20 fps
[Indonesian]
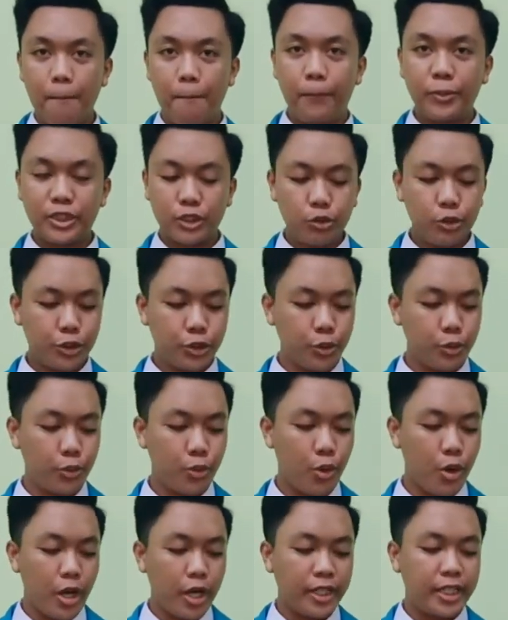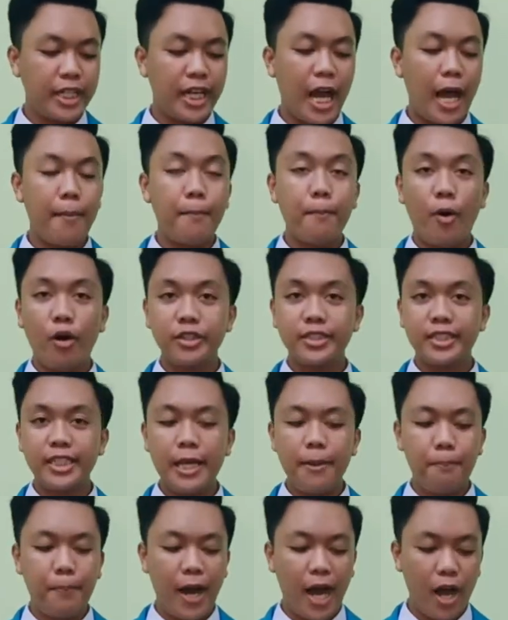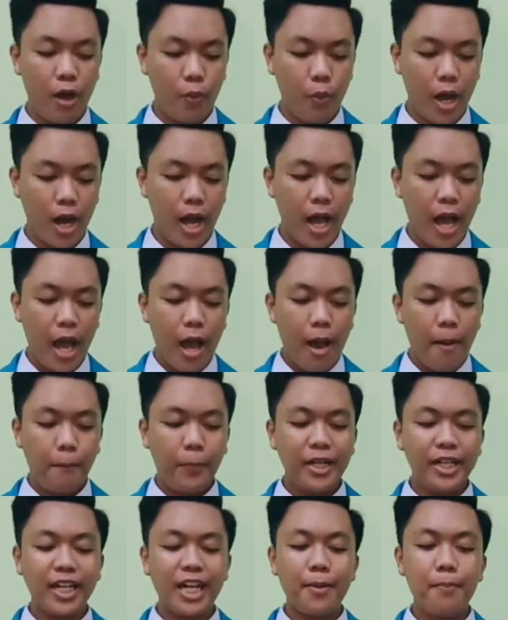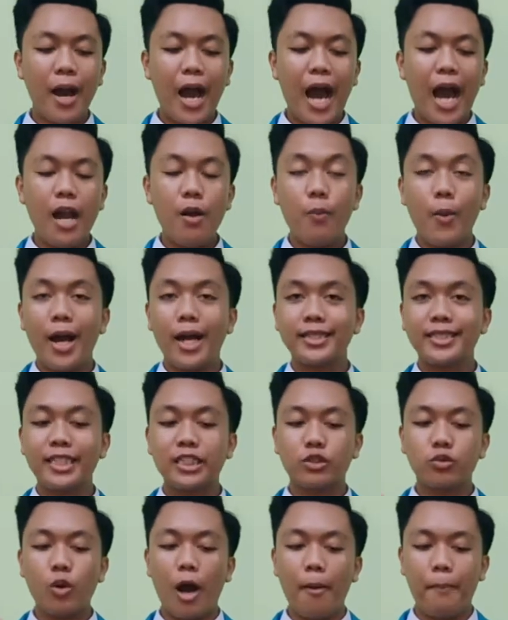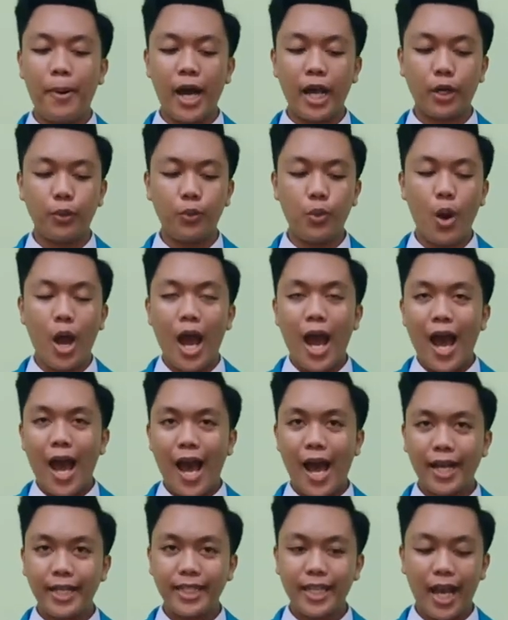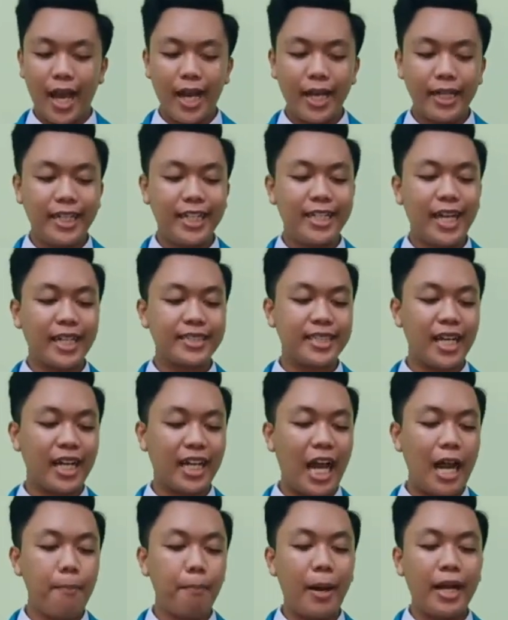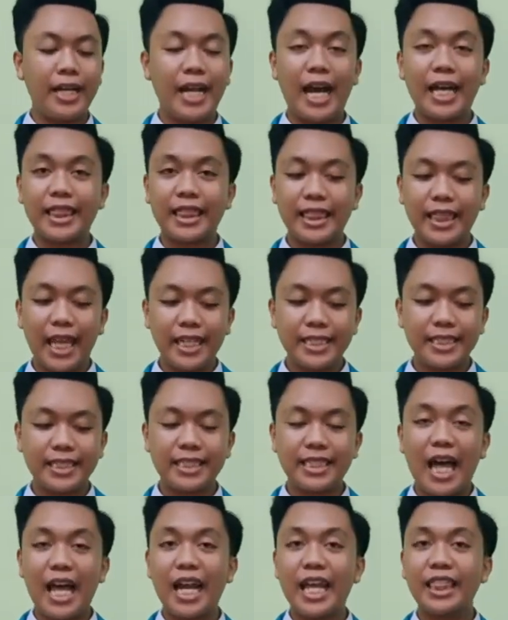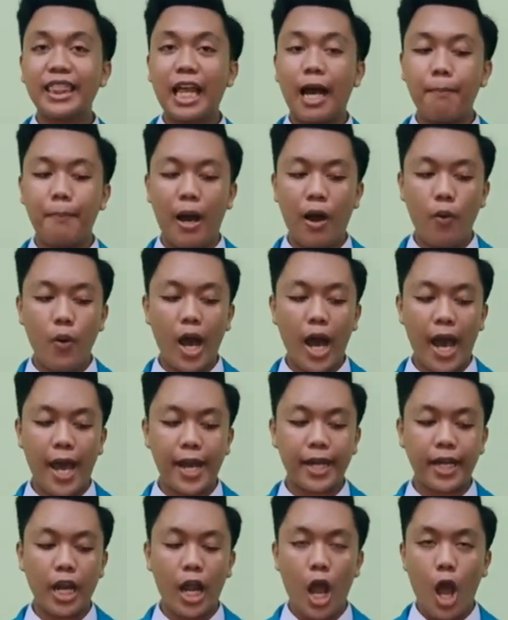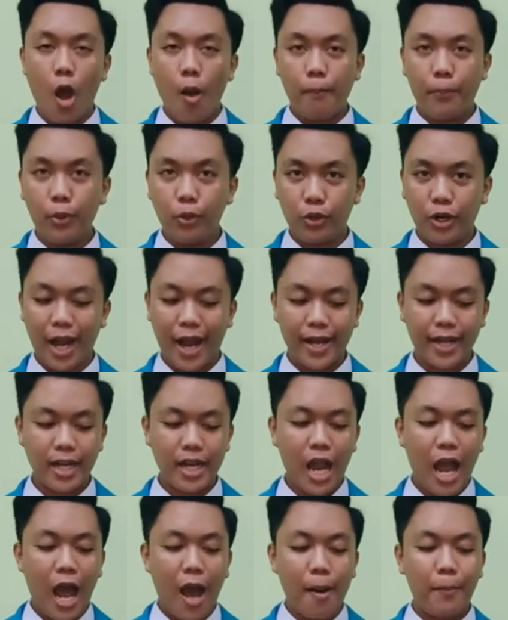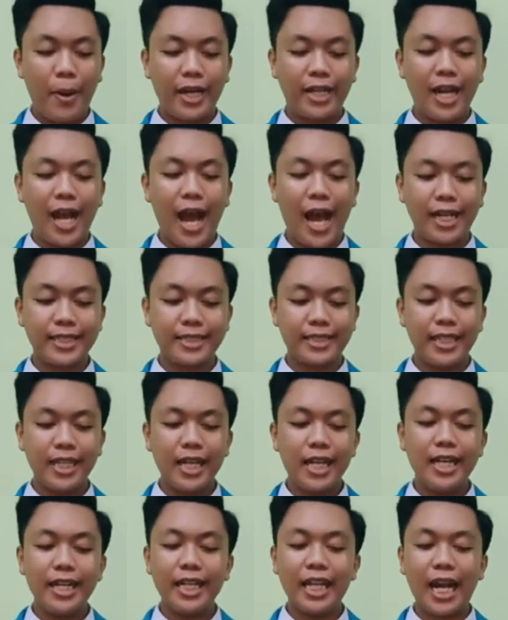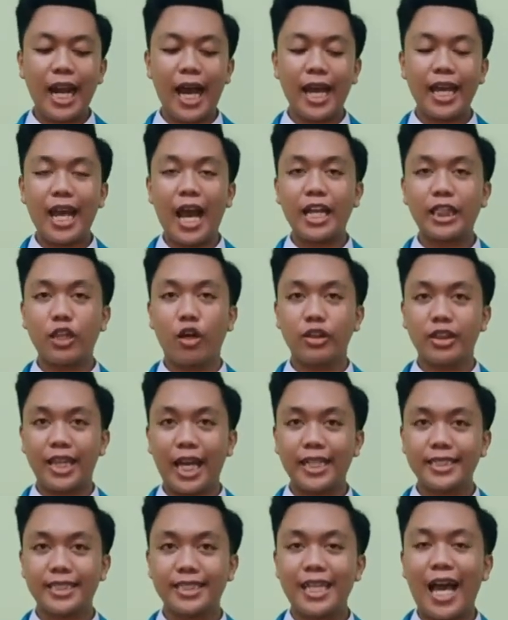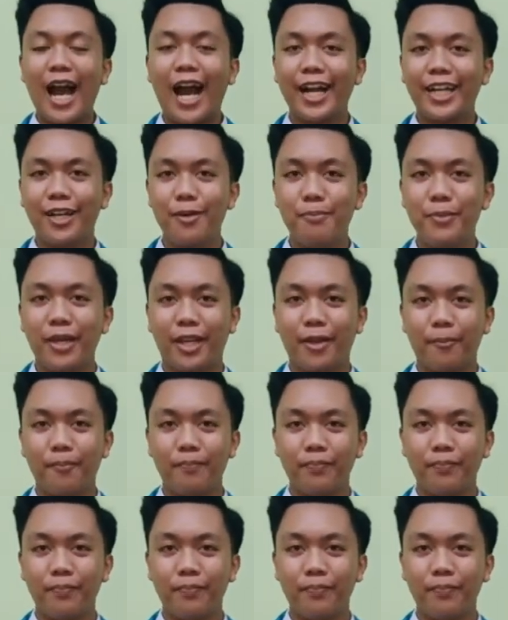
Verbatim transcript: Setuju dengan mosi bahwa penerimaan mahasiswa baru hanya didasarkan pada tes talenta bawaan, bukan pada hasil nilai atau tes akademik.